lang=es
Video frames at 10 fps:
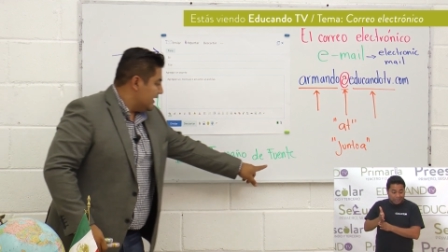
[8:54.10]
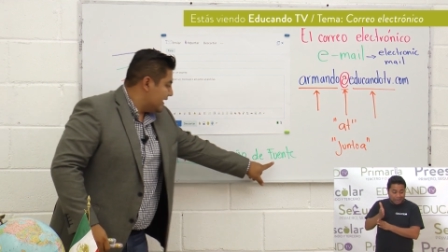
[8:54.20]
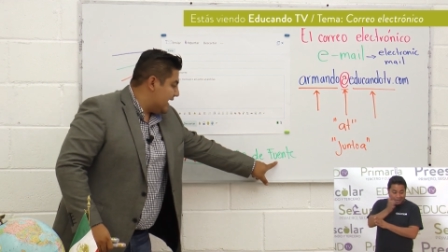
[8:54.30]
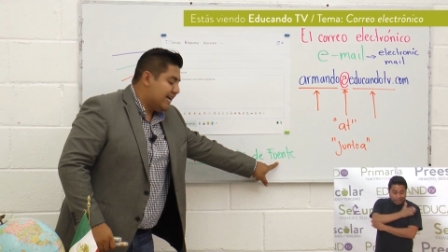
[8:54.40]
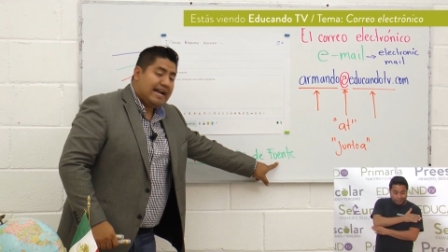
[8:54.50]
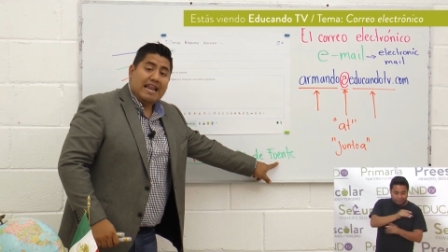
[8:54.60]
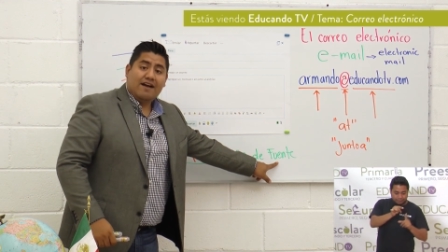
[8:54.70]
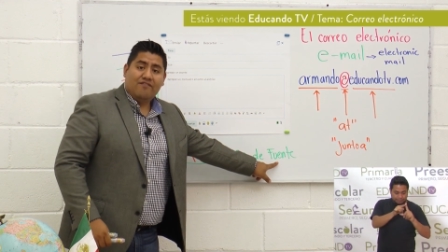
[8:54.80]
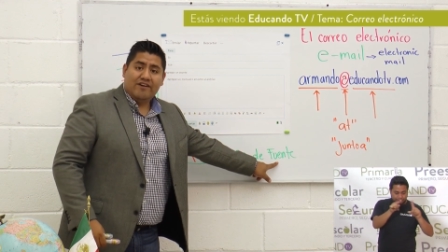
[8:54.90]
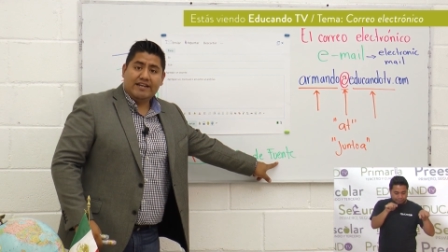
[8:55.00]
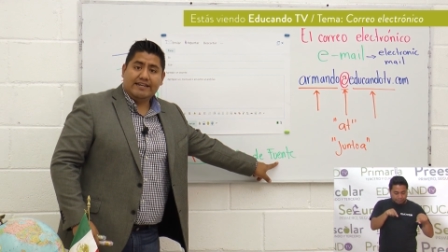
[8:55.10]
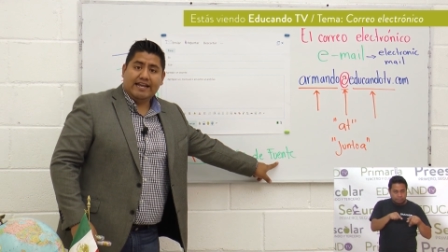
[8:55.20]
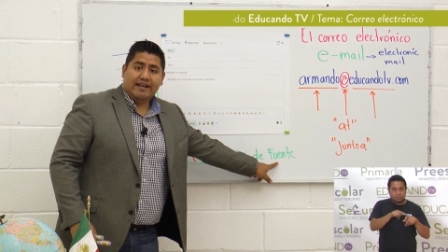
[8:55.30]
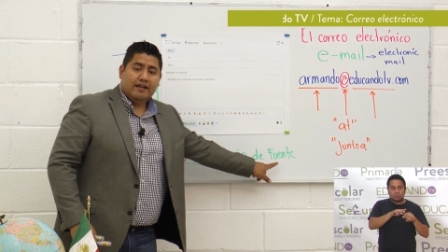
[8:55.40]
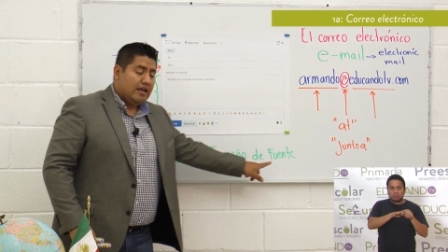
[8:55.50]
que era la
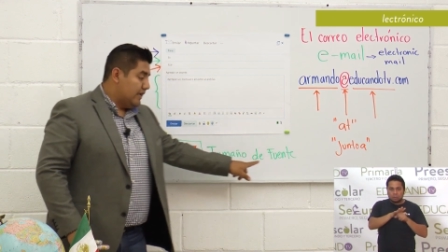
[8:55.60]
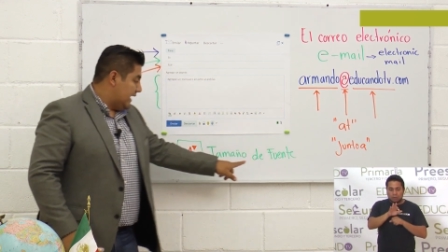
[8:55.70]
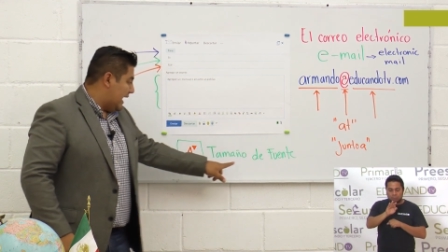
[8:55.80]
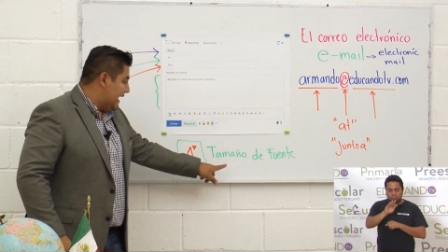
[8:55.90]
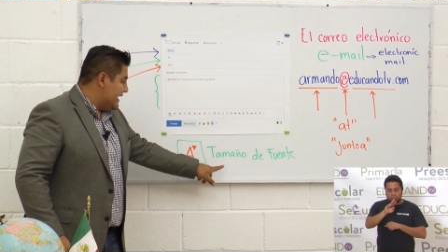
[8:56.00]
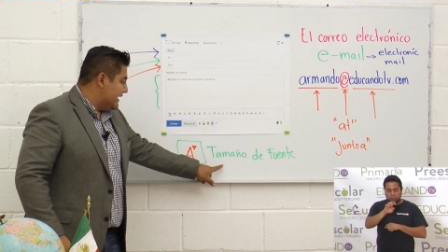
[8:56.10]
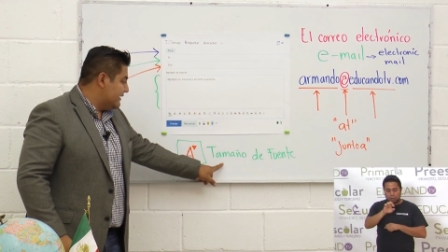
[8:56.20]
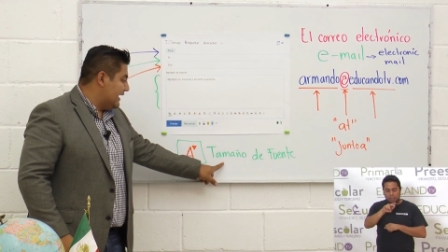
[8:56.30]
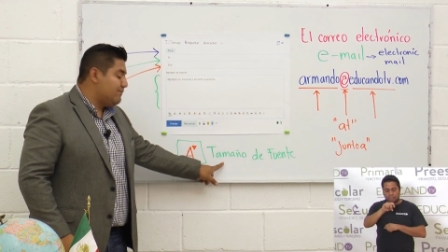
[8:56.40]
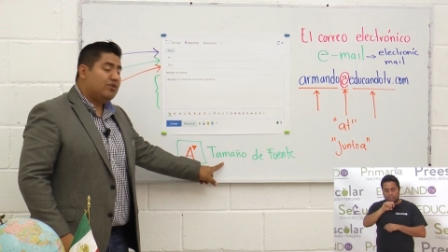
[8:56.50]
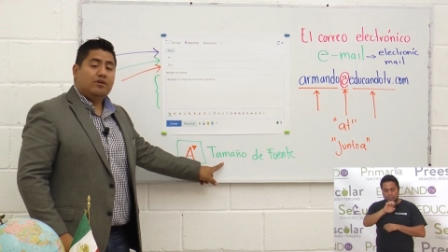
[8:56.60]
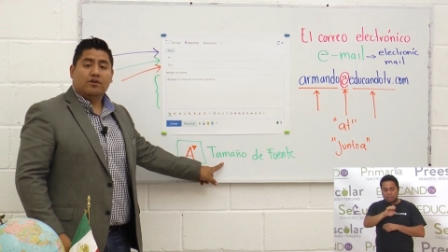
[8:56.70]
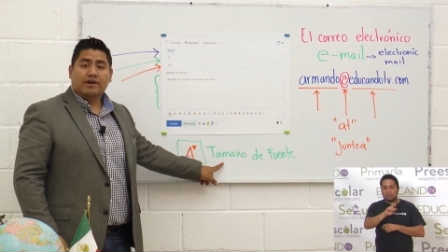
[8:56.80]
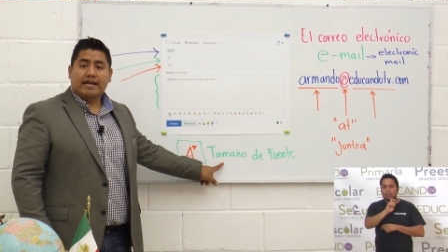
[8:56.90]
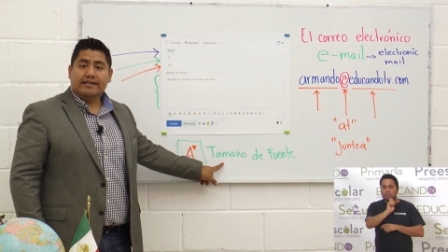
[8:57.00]
fuente, anexamos
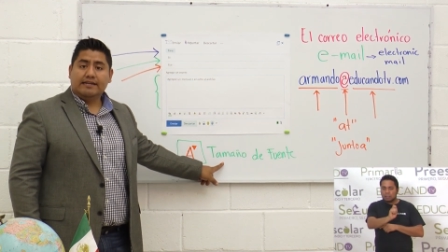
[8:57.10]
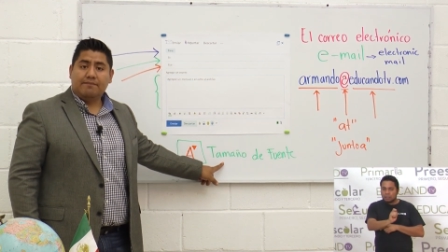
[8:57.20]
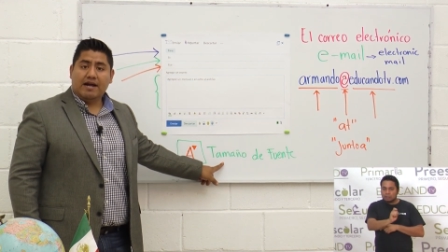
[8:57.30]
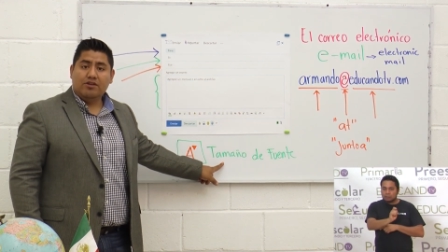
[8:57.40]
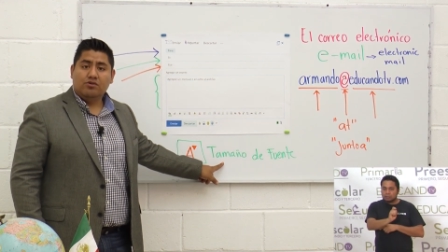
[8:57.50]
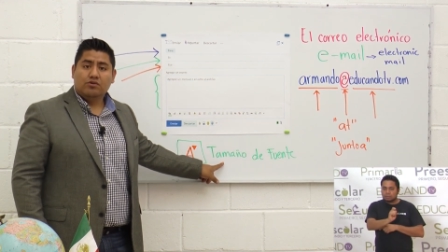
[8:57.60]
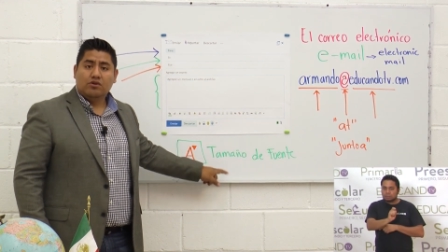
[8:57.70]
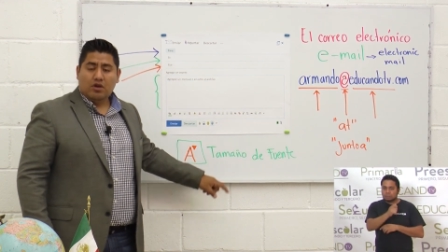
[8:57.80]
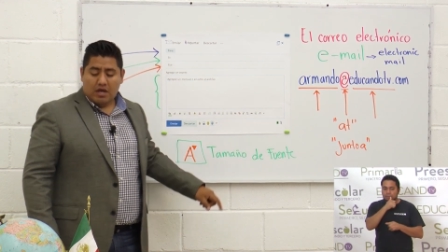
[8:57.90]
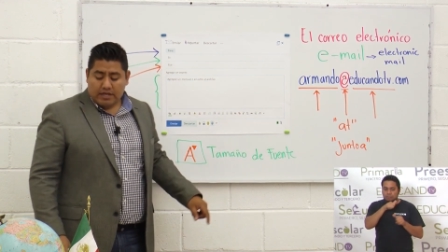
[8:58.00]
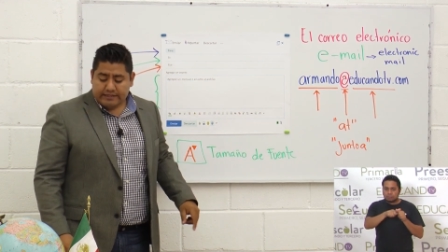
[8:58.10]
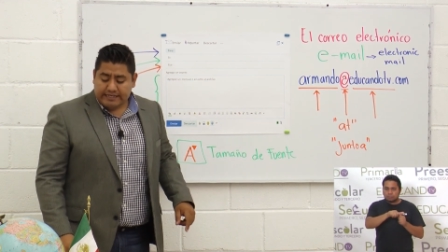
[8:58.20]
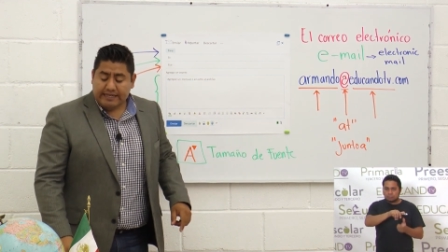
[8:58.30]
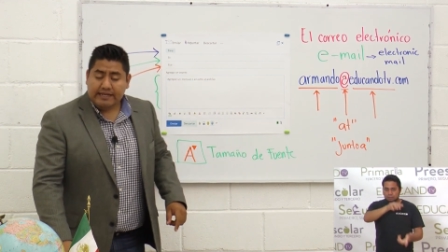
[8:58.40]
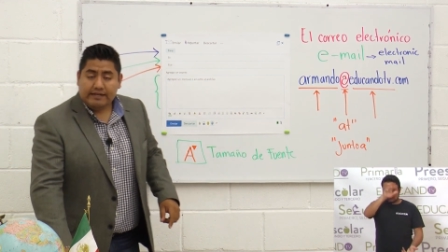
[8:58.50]
lo que es tamaño. Si